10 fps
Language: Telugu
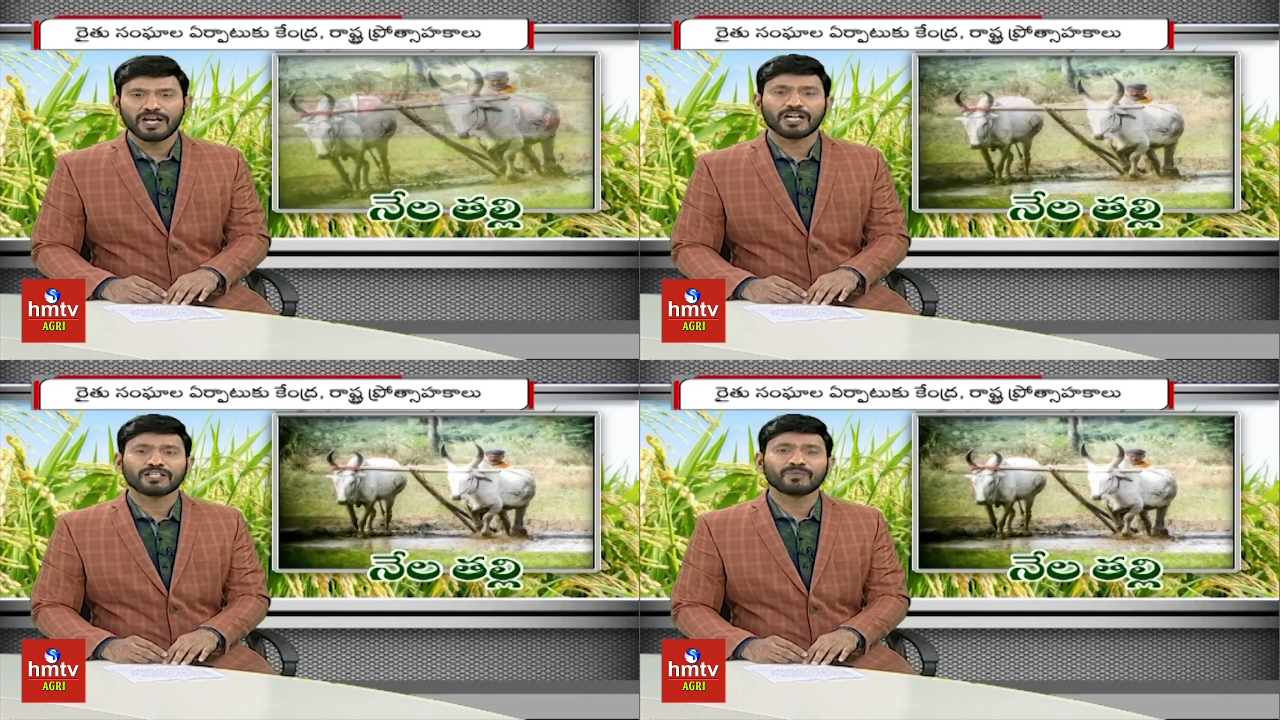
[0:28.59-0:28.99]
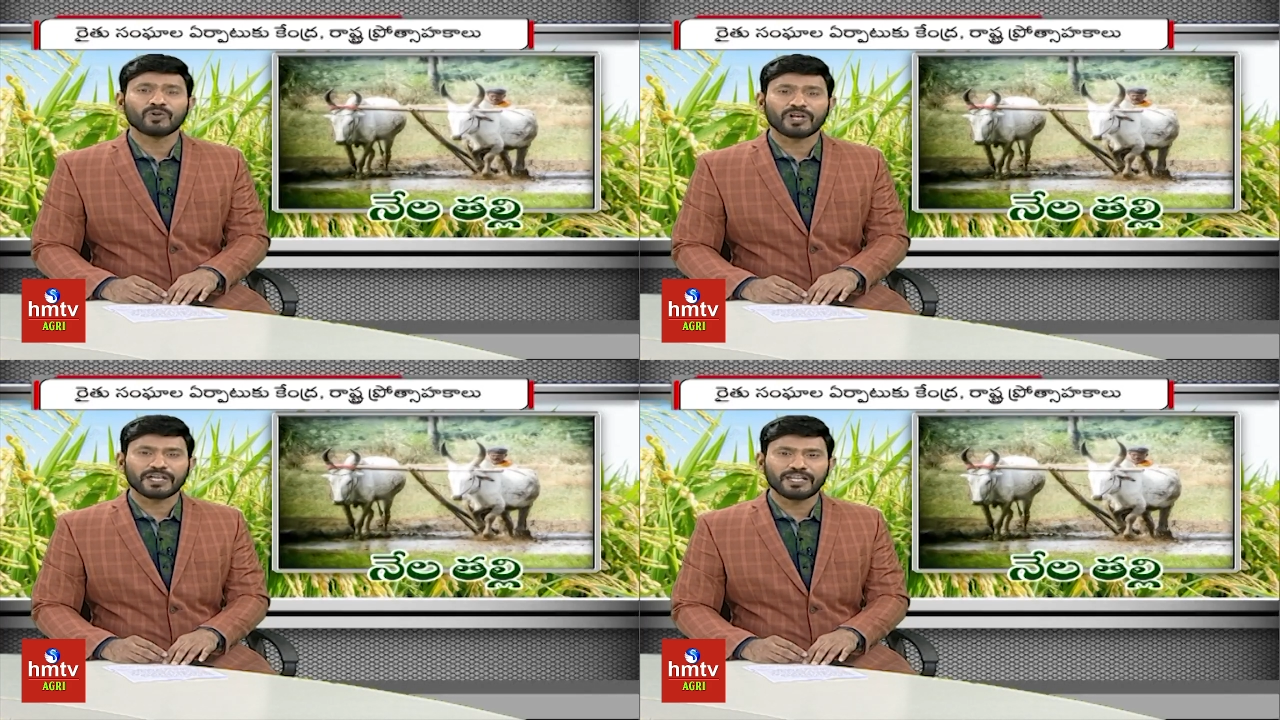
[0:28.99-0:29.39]

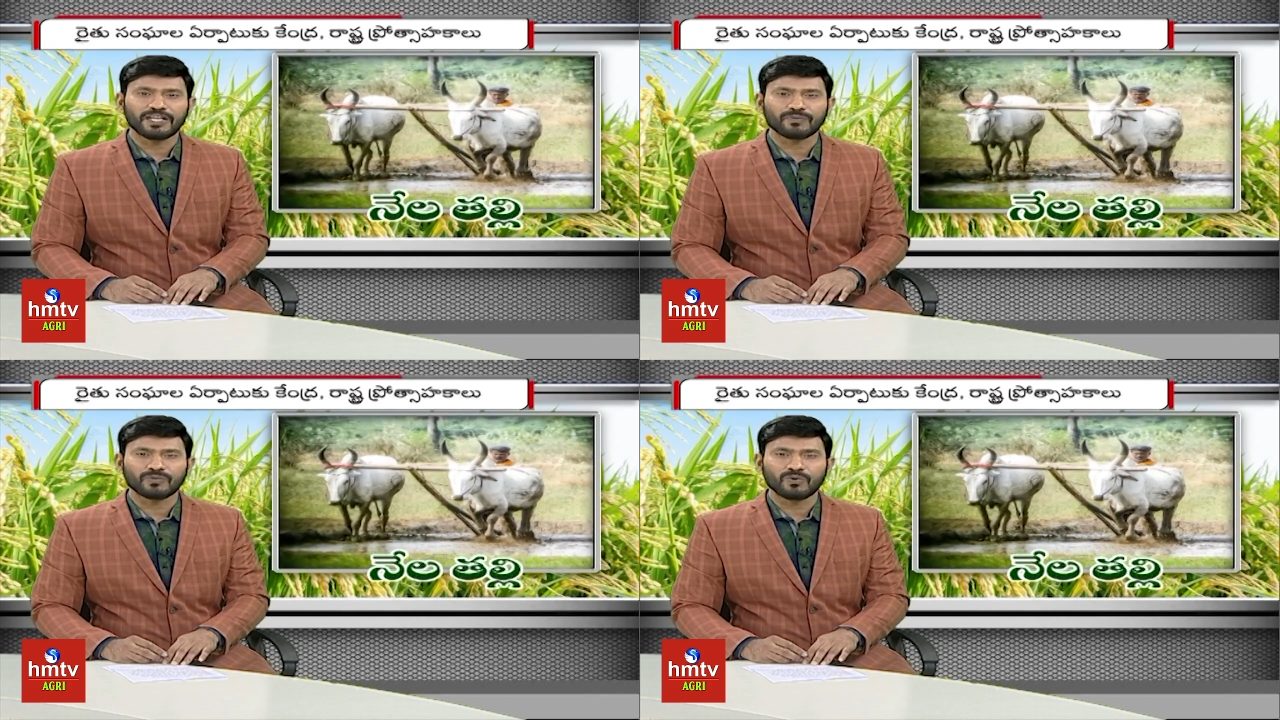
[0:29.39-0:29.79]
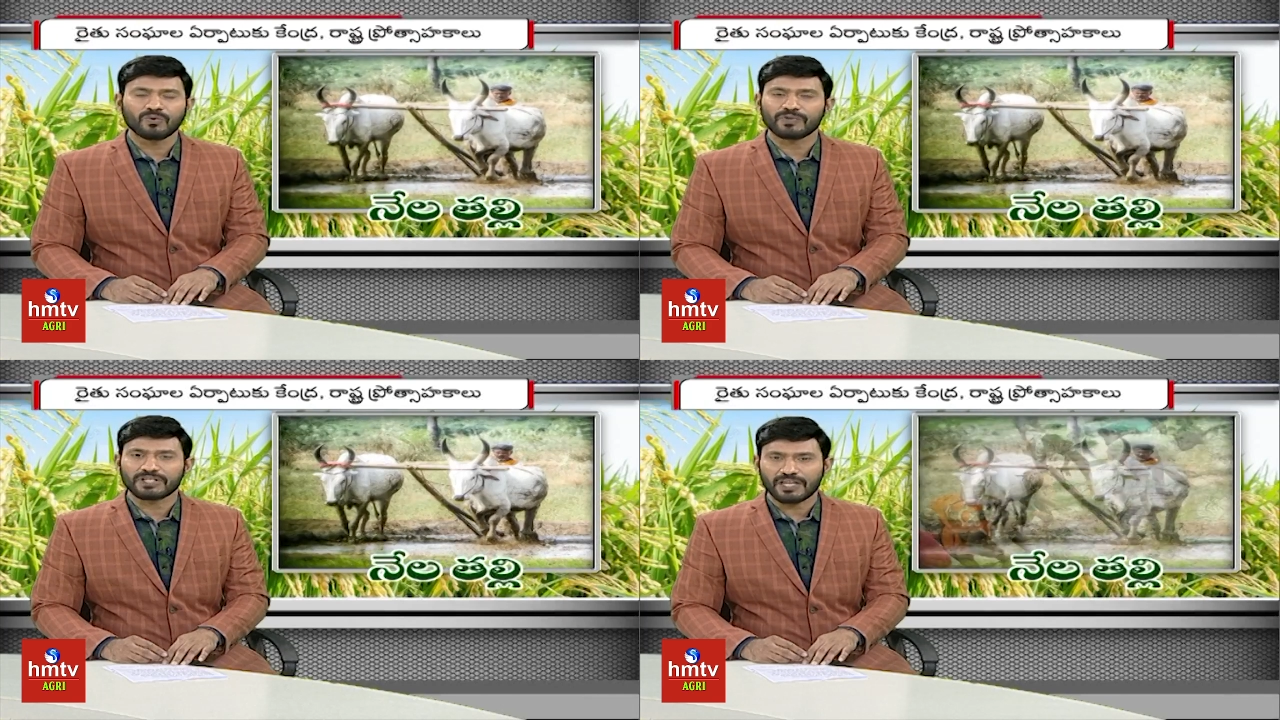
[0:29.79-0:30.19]
గతంలో నకిలీ ఎరువులు
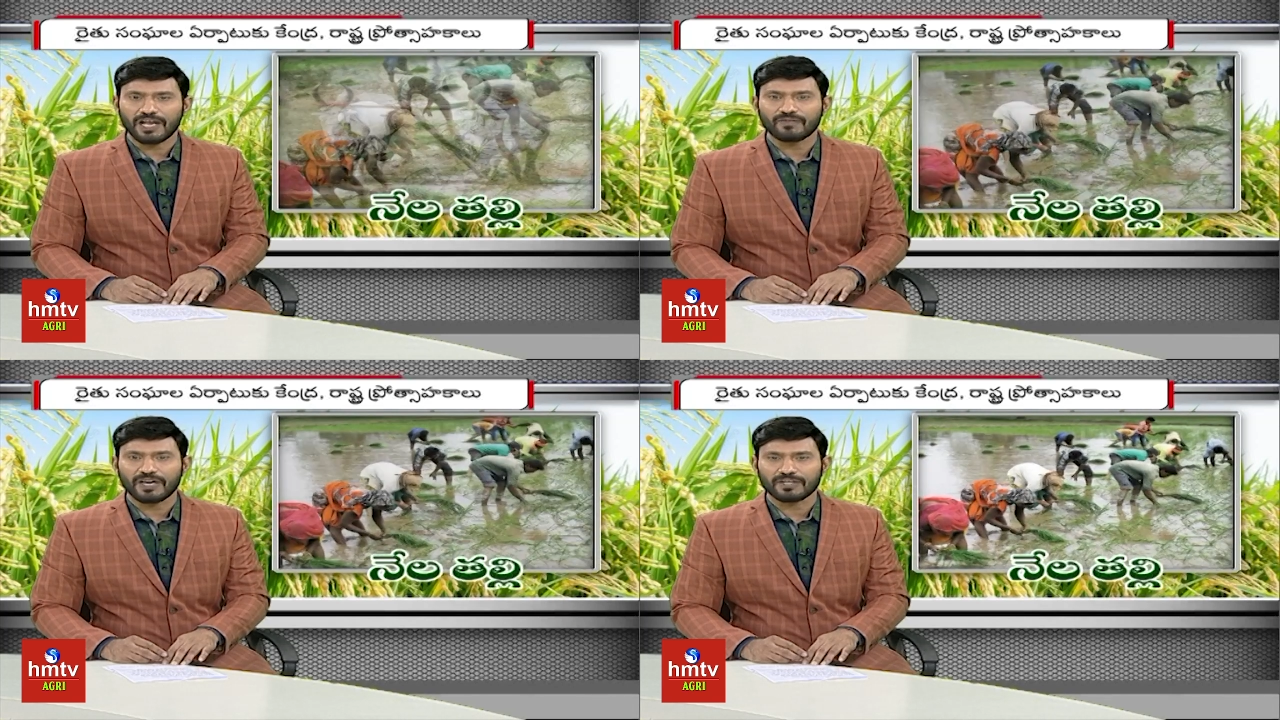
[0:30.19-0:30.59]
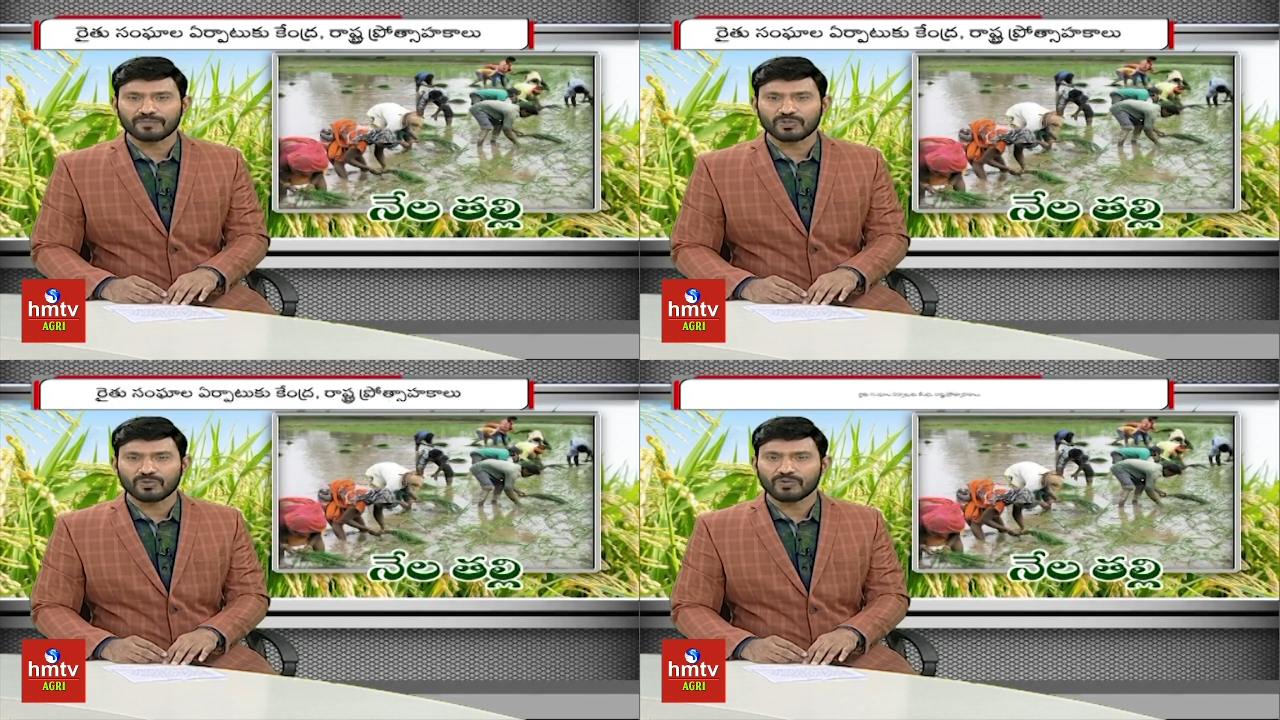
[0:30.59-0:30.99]
విత్తనాల
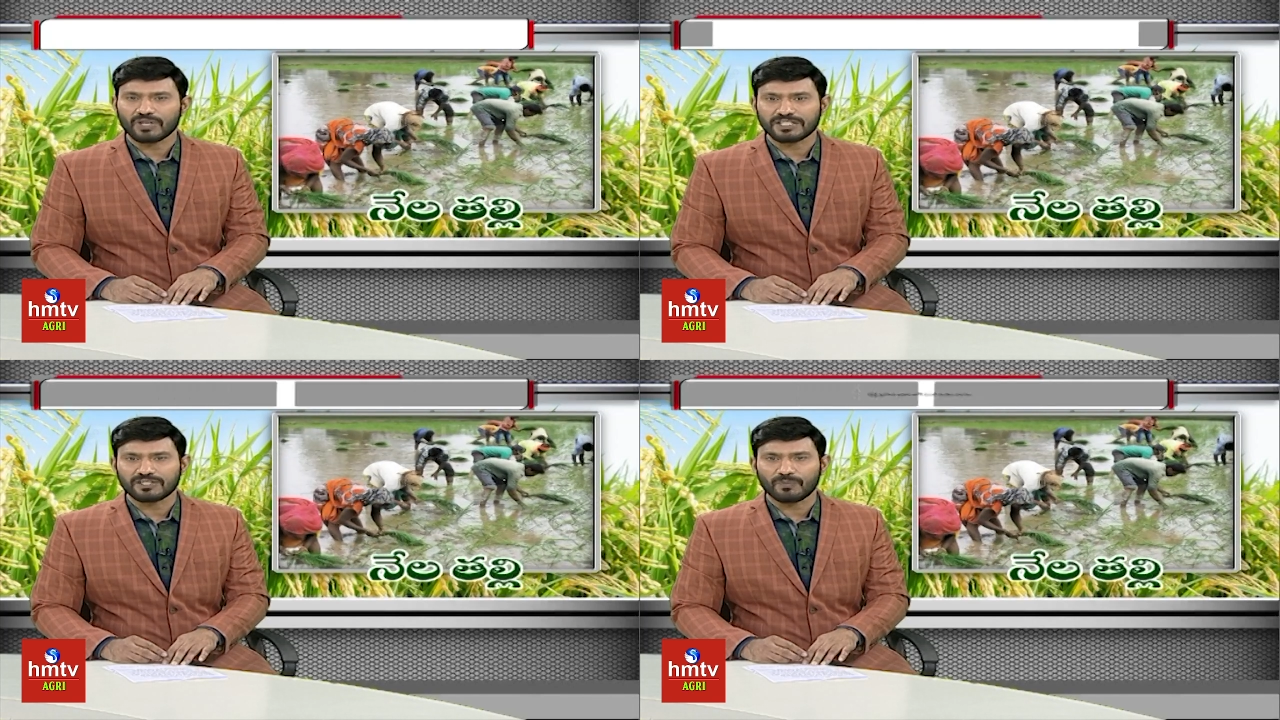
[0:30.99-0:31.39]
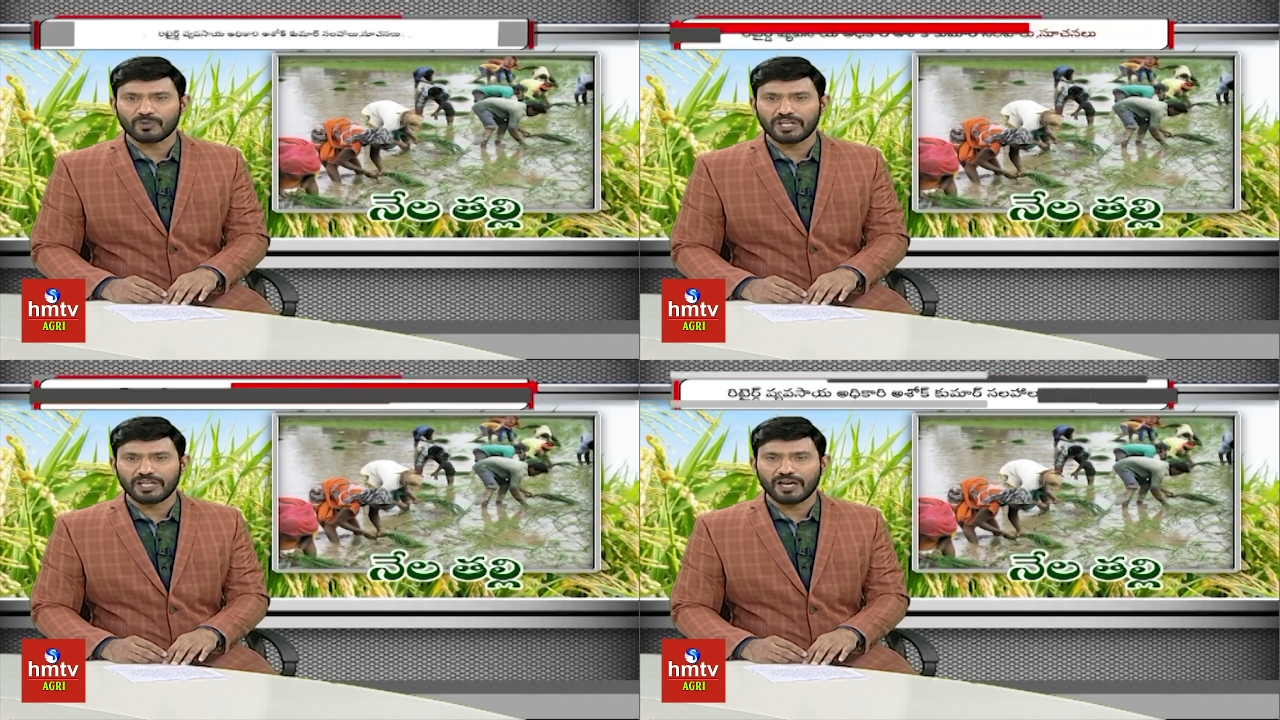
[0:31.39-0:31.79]
వాడకంతో
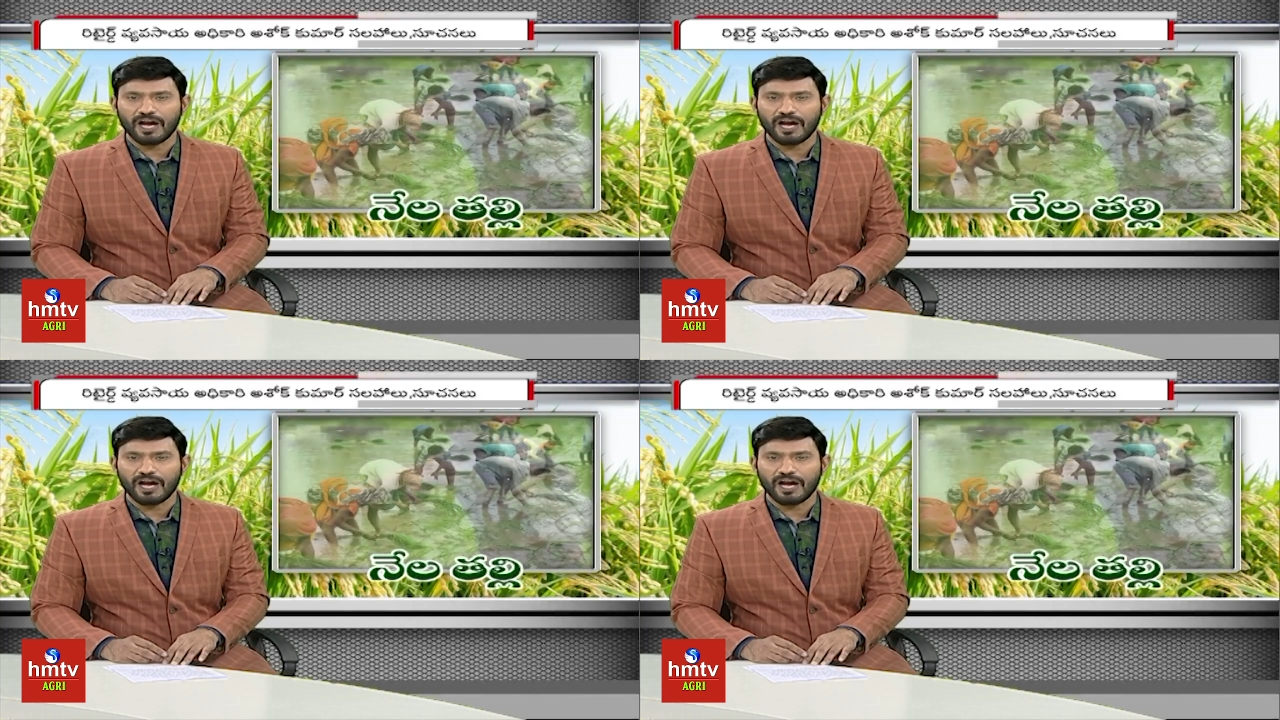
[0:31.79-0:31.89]
నష్టపోయి